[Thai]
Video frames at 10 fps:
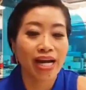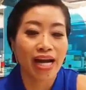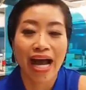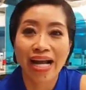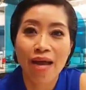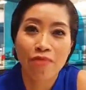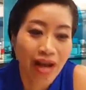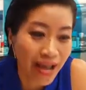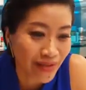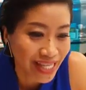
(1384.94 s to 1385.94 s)
ไม่ใช่เหรอคะกายเป็น
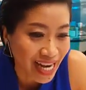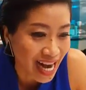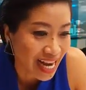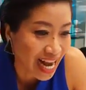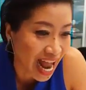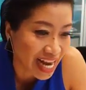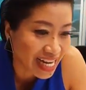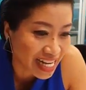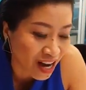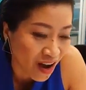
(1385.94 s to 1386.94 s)
ต้องไก่มาจัดรายการ
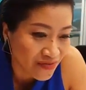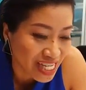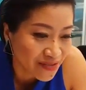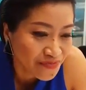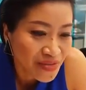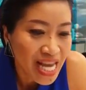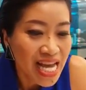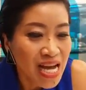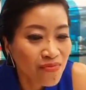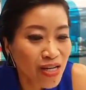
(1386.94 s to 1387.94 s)
อีกรอบหนึ่ง
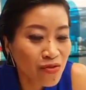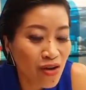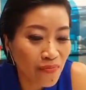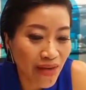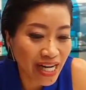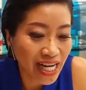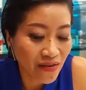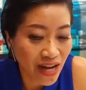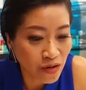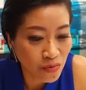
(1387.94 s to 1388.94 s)
มาดูคอมเมนต์ที่
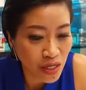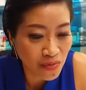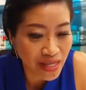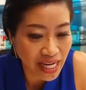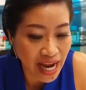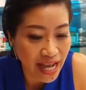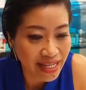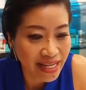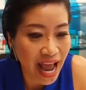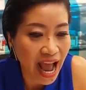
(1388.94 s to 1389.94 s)
เราให้คุณผู้ชมติดแฮ
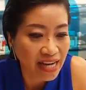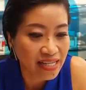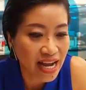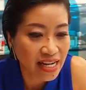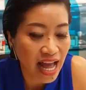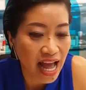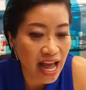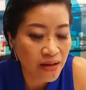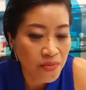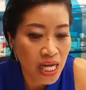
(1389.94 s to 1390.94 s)
ชแท็กนะคะ
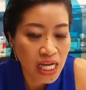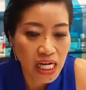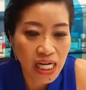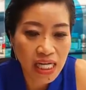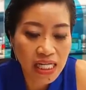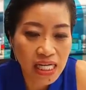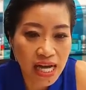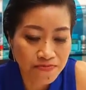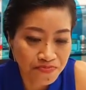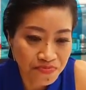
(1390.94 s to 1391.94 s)
เรื่อ
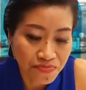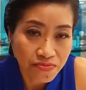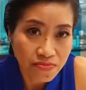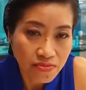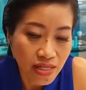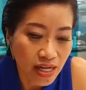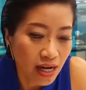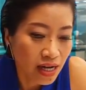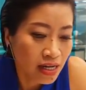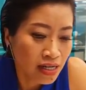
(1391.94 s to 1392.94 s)
ง
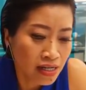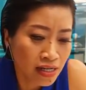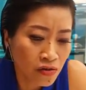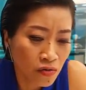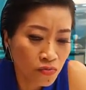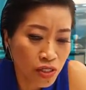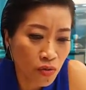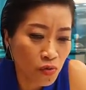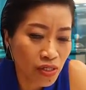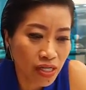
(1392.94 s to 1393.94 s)
เออคุณผู้ช
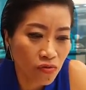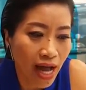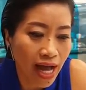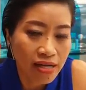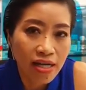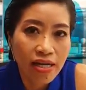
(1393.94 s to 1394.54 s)
มรู้สึกว่า